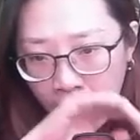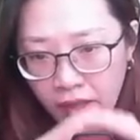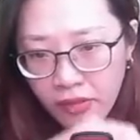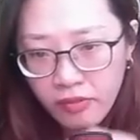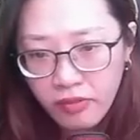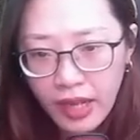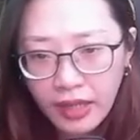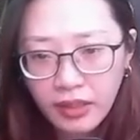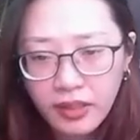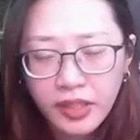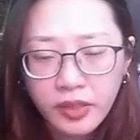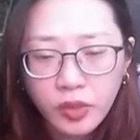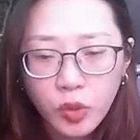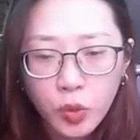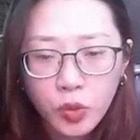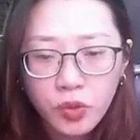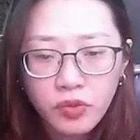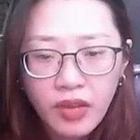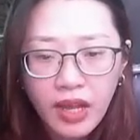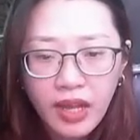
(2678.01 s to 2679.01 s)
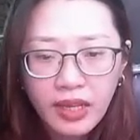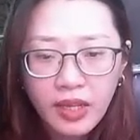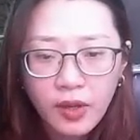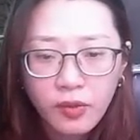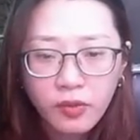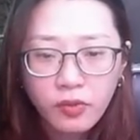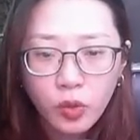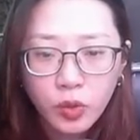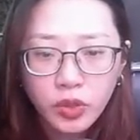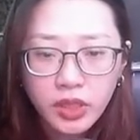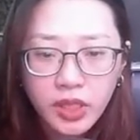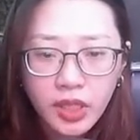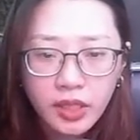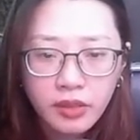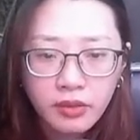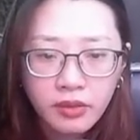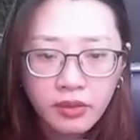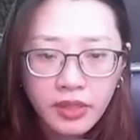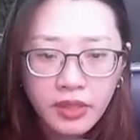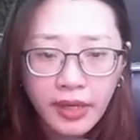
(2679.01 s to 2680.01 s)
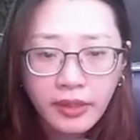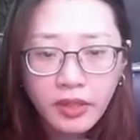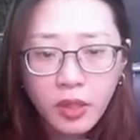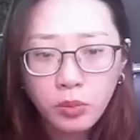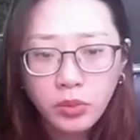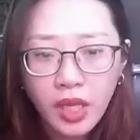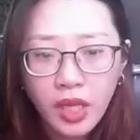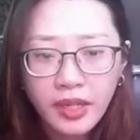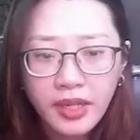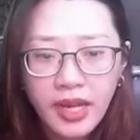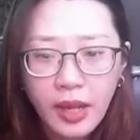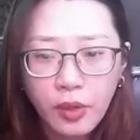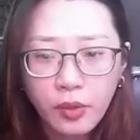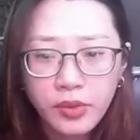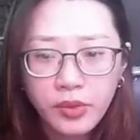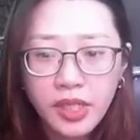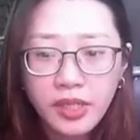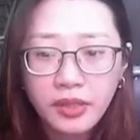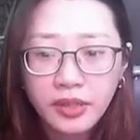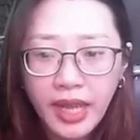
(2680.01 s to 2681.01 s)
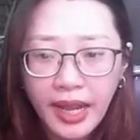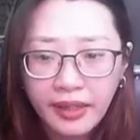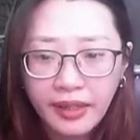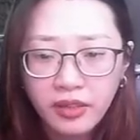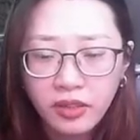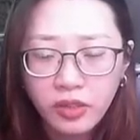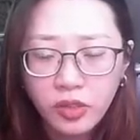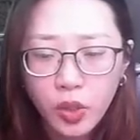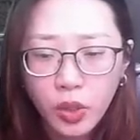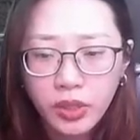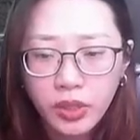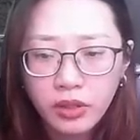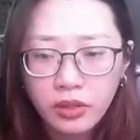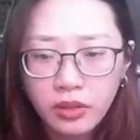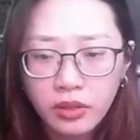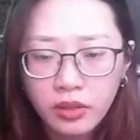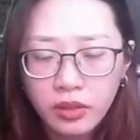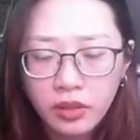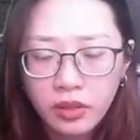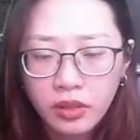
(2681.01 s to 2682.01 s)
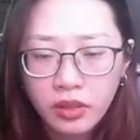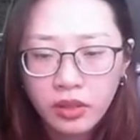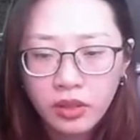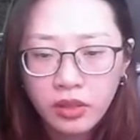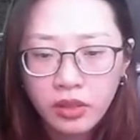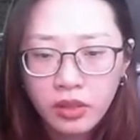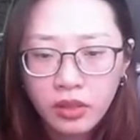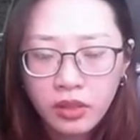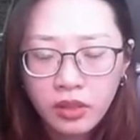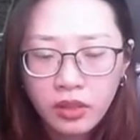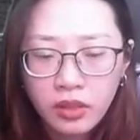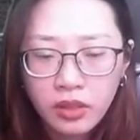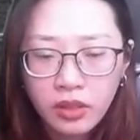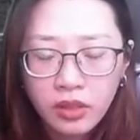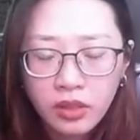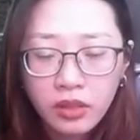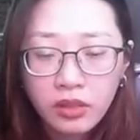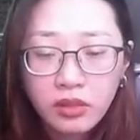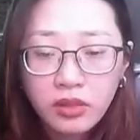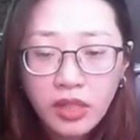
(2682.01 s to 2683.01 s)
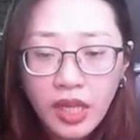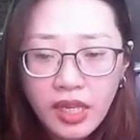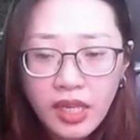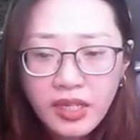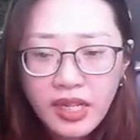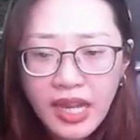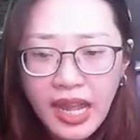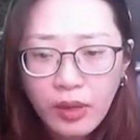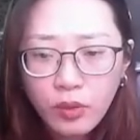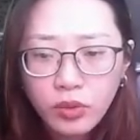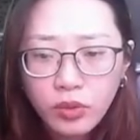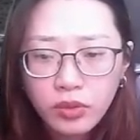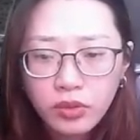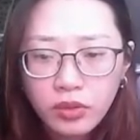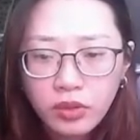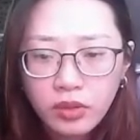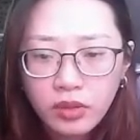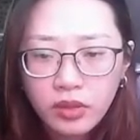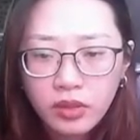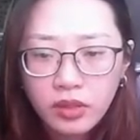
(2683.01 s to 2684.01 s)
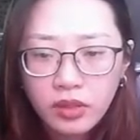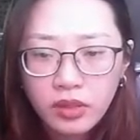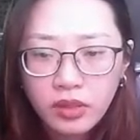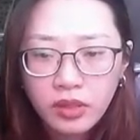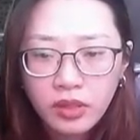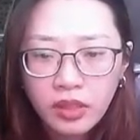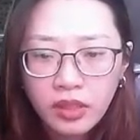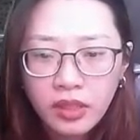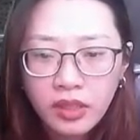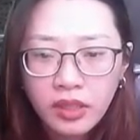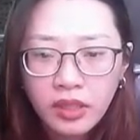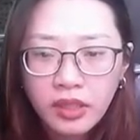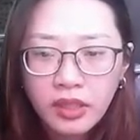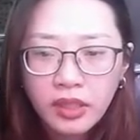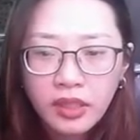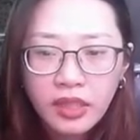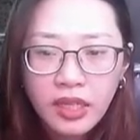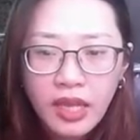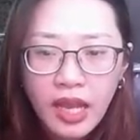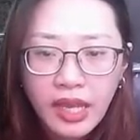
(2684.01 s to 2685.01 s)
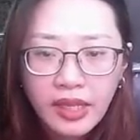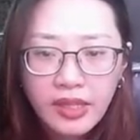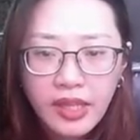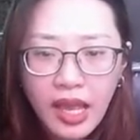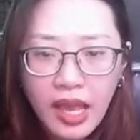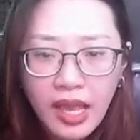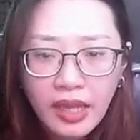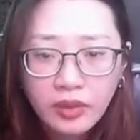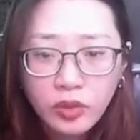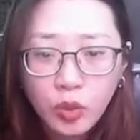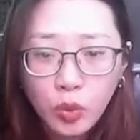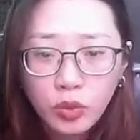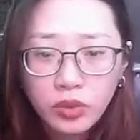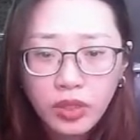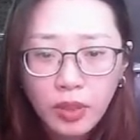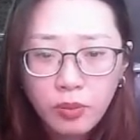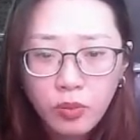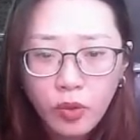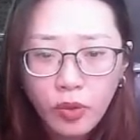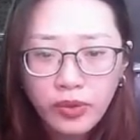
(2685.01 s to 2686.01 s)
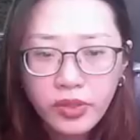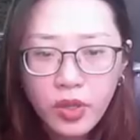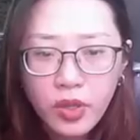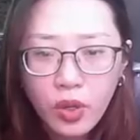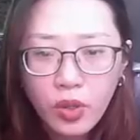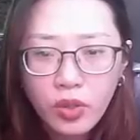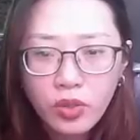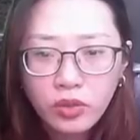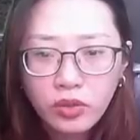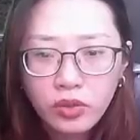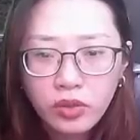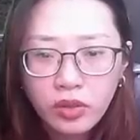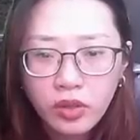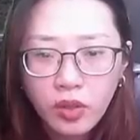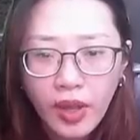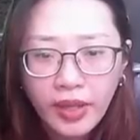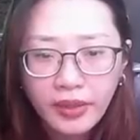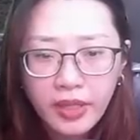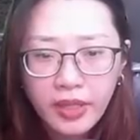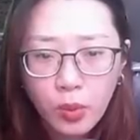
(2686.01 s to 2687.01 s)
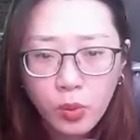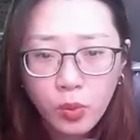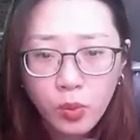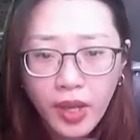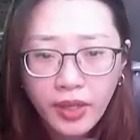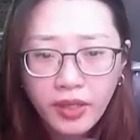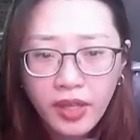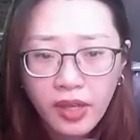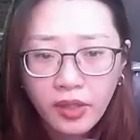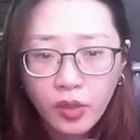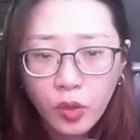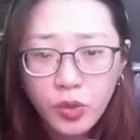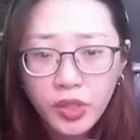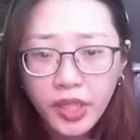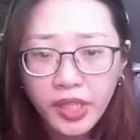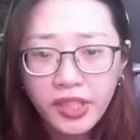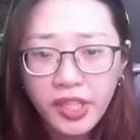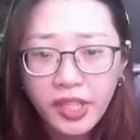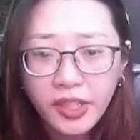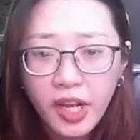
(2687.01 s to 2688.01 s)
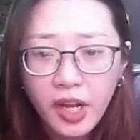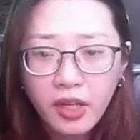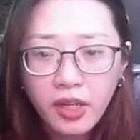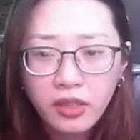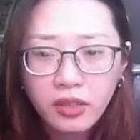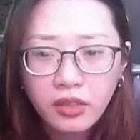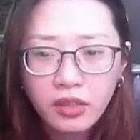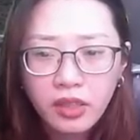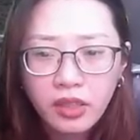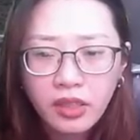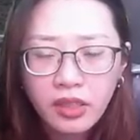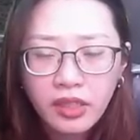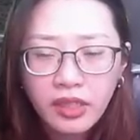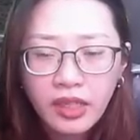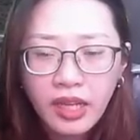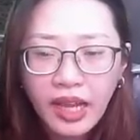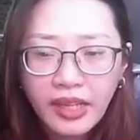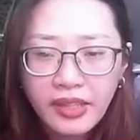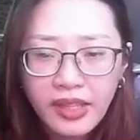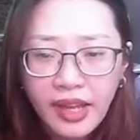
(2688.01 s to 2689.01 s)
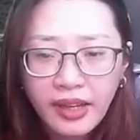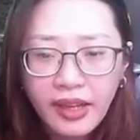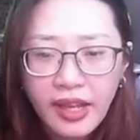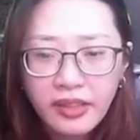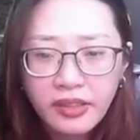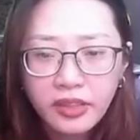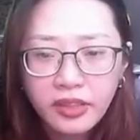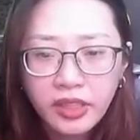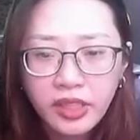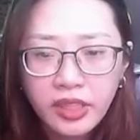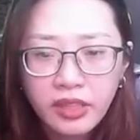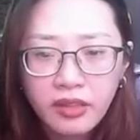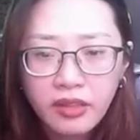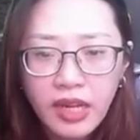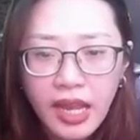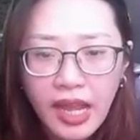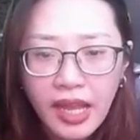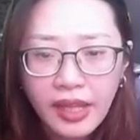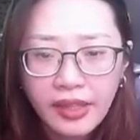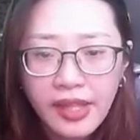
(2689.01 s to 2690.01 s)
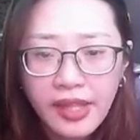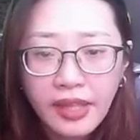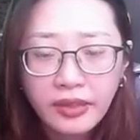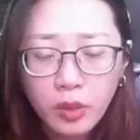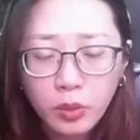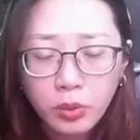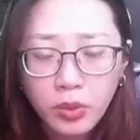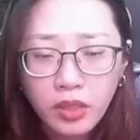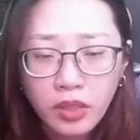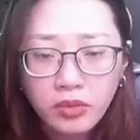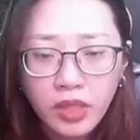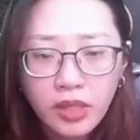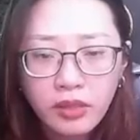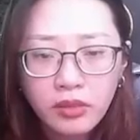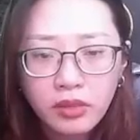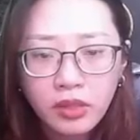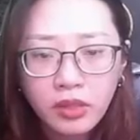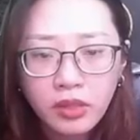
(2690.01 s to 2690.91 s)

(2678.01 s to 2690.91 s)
Vạn Lý Tú và Long Vũ Sinh đã không thể nào nhìn thẳng nữa rồi. Thế nào? Hai nhà tụ tập một chỗ, hoạt động quan hệ hữu nghị gì đó. Hai nhà các ngươi là gia tộc thân thích,